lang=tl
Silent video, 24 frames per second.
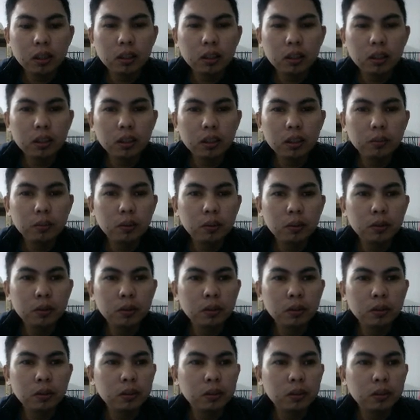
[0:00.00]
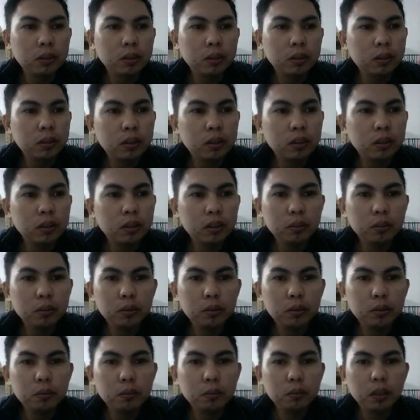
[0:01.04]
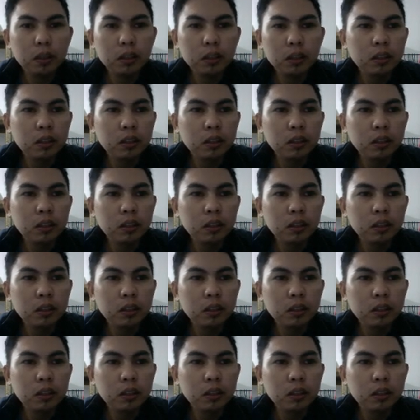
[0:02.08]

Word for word: ribbon. Ribbon bar.